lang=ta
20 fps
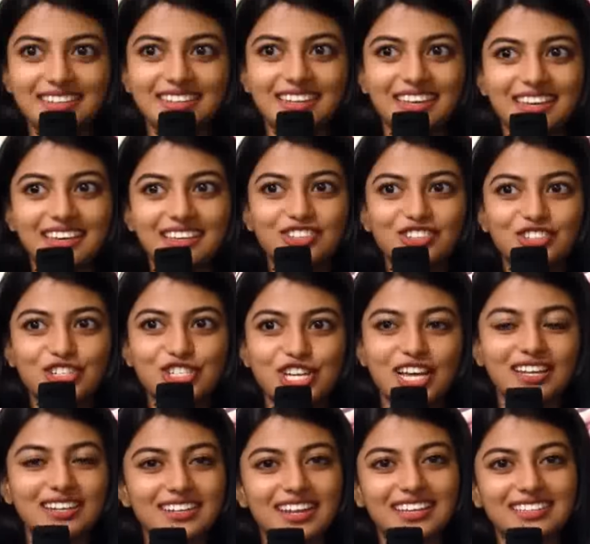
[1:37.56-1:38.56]
இன்றைக்கி
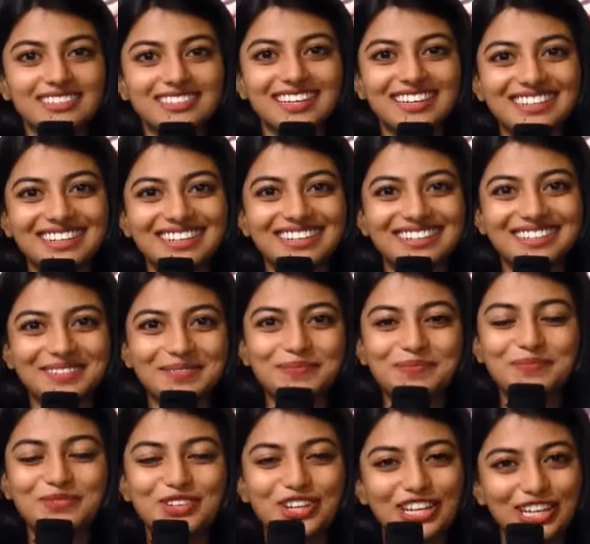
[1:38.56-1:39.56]
த்ரிஷால் நயன்தாரா
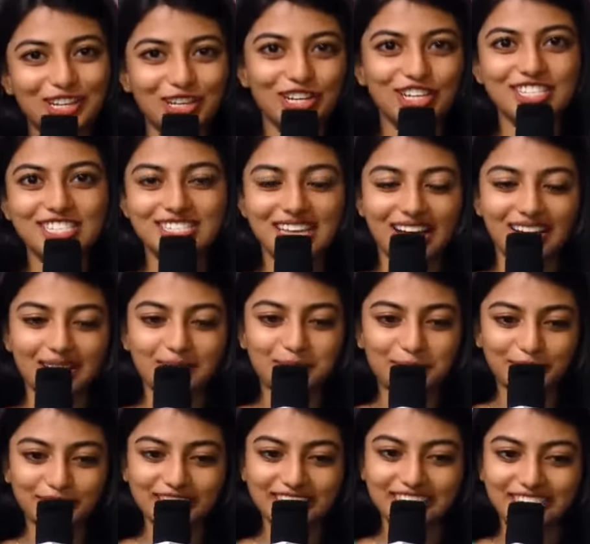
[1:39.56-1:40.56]
ட்ரெய்லர் லான்ச் ஆக
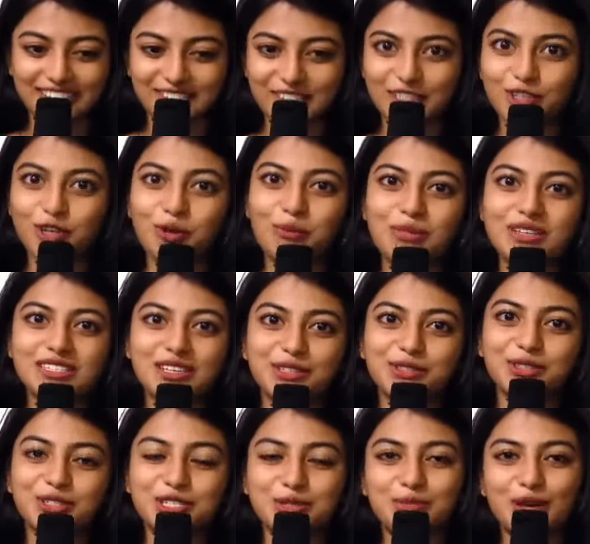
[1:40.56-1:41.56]
போகுது எனக்கு வந்து ரொம்ப
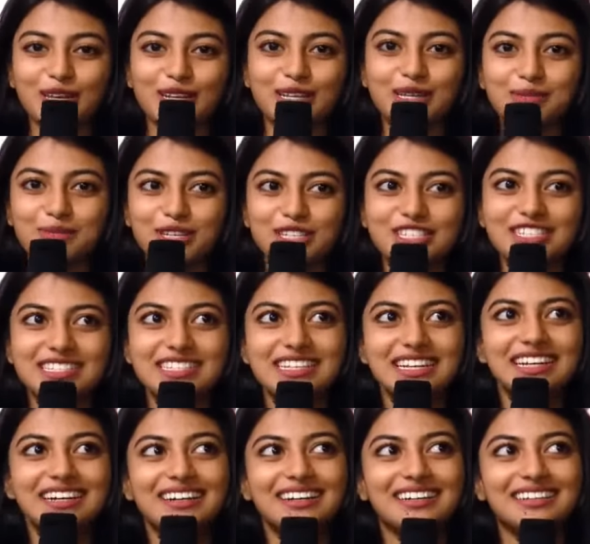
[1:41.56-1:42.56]
சந்தோஷமாக இருக்குது பிகாஸ்
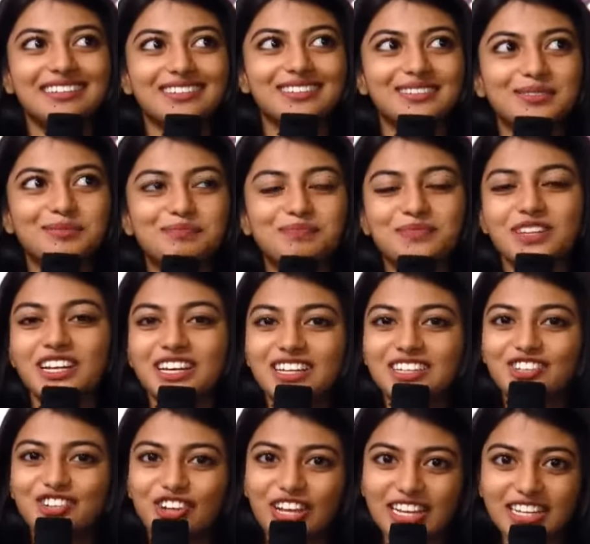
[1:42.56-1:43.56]

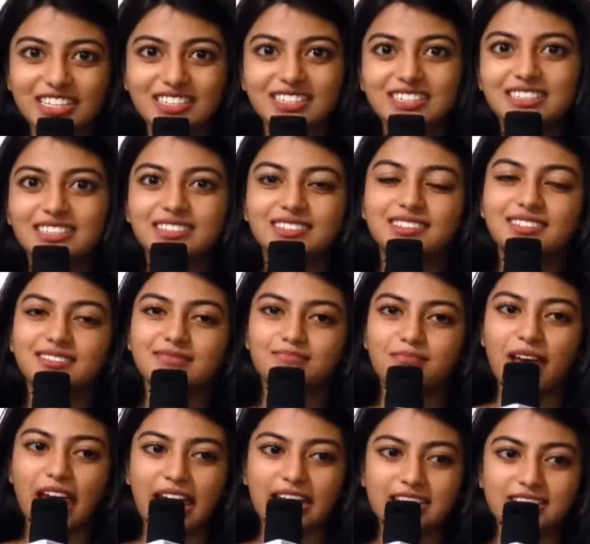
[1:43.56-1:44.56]
ட்ரெய்லருக்கு
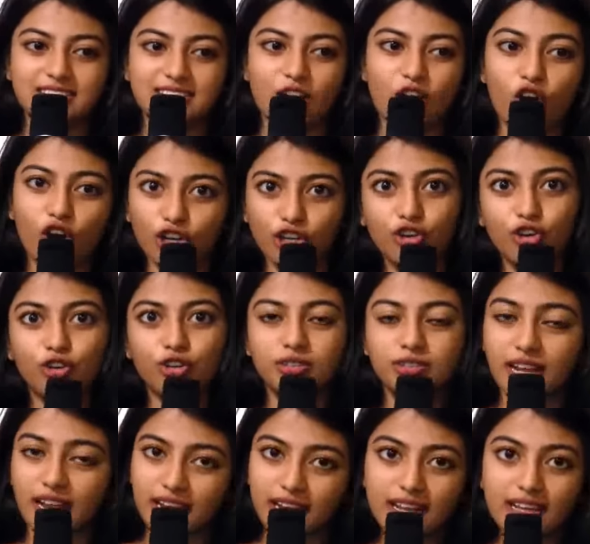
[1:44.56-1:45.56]
அண்டு ஆடியோவுக்கு
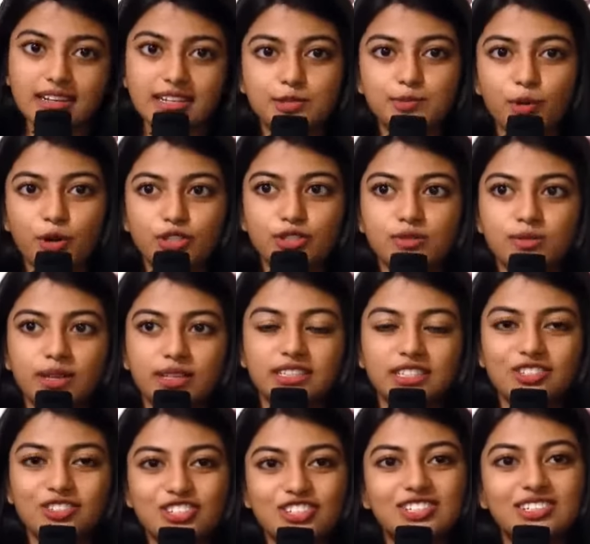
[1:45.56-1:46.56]
நல்லா ரெஸ்பான்ஸ்
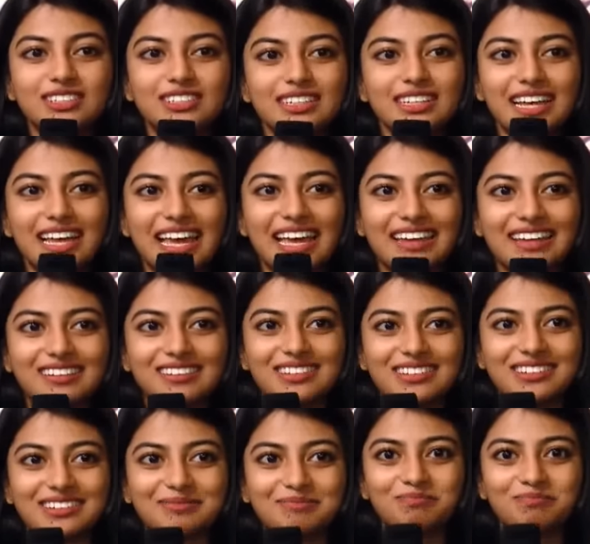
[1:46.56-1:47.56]
வந்துச்சு அண்டு